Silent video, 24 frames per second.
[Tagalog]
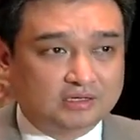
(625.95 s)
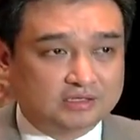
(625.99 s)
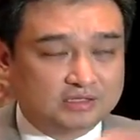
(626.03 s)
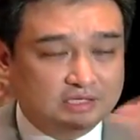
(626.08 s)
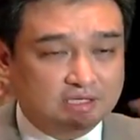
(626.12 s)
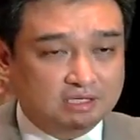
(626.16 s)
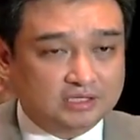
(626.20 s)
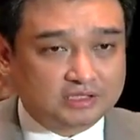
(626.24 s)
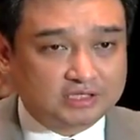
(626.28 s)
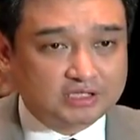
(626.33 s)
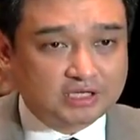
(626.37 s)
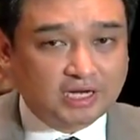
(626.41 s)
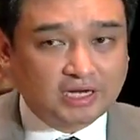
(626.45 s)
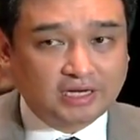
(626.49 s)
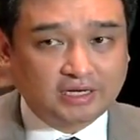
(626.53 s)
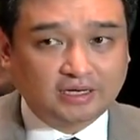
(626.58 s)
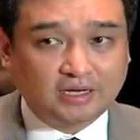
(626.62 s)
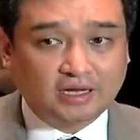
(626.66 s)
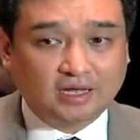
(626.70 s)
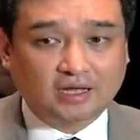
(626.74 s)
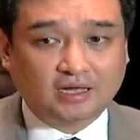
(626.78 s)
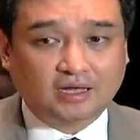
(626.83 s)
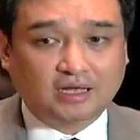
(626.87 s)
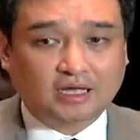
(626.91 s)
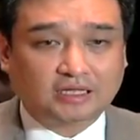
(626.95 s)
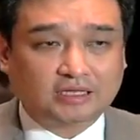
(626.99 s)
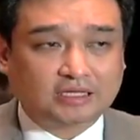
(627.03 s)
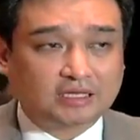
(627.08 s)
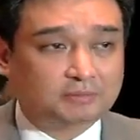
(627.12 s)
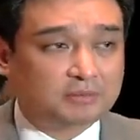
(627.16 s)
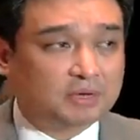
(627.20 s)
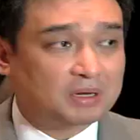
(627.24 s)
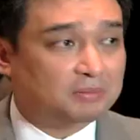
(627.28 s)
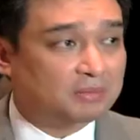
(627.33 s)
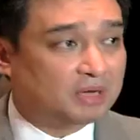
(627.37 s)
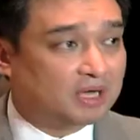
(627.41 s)
sa China at
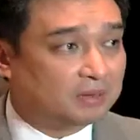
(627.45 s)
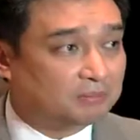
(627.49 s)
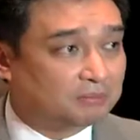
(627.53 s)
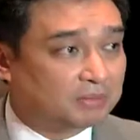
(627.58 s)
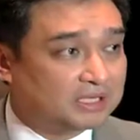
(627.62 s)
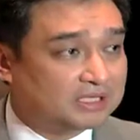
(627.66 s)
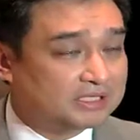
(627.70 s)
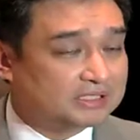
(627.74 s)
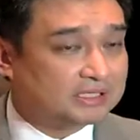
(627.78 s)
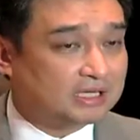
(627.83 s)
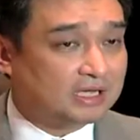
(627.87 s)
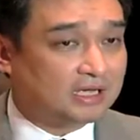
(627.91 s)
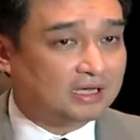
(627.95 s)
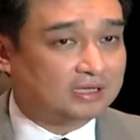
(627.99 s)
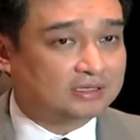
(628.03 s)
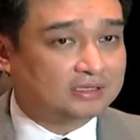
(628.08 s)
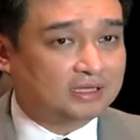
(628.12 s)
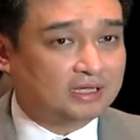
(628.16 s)
ibang mga bansa